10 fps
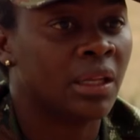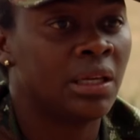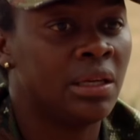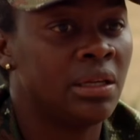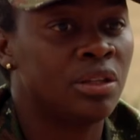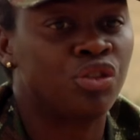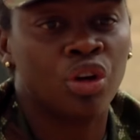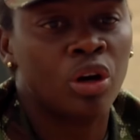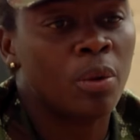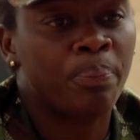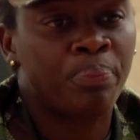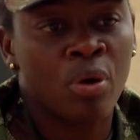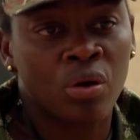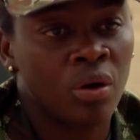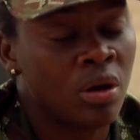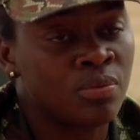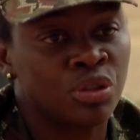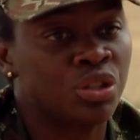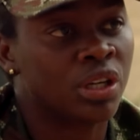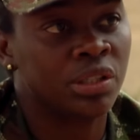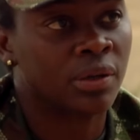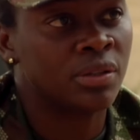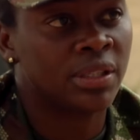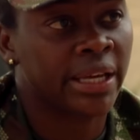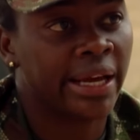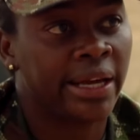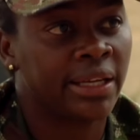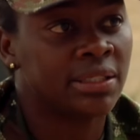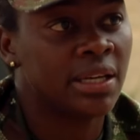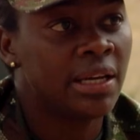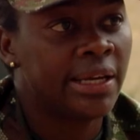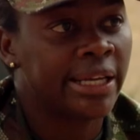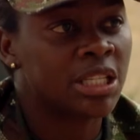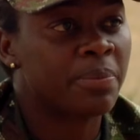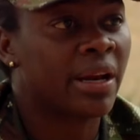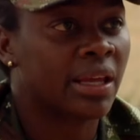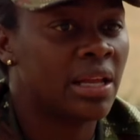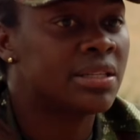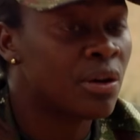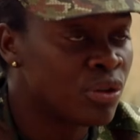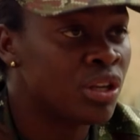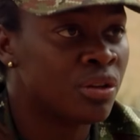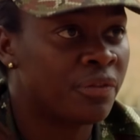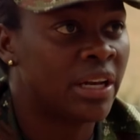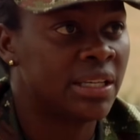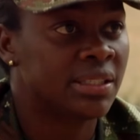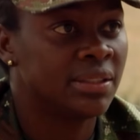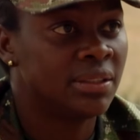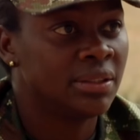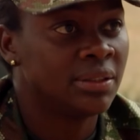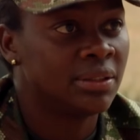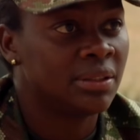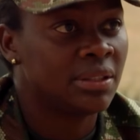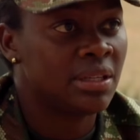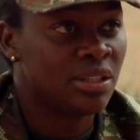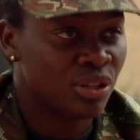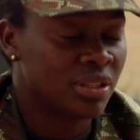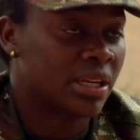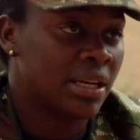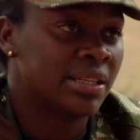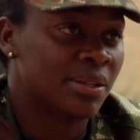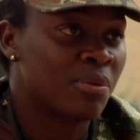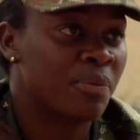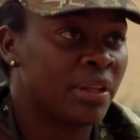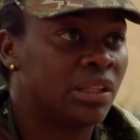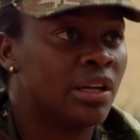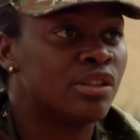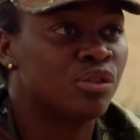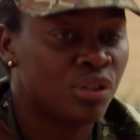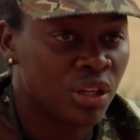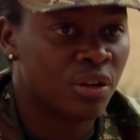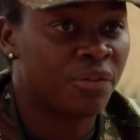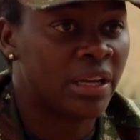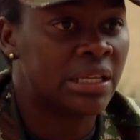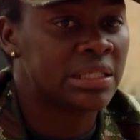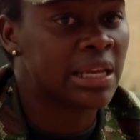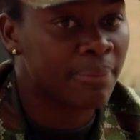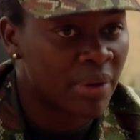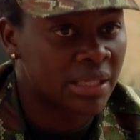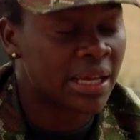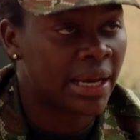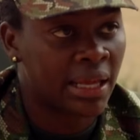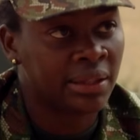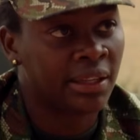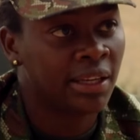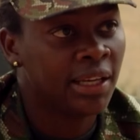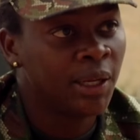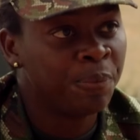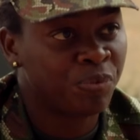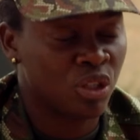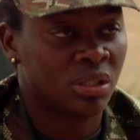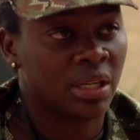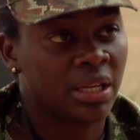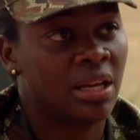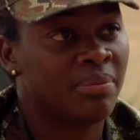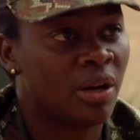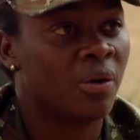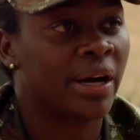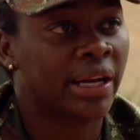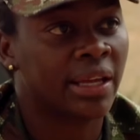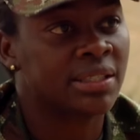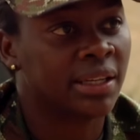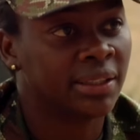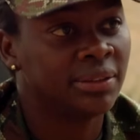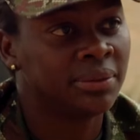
y todo lo poco, lo mucho que yo consiga es, es para que él sea un niño feliz. Y yo sé que en este momento él es un niño feliz y más adelante yo sé que él me lo va a agradecer.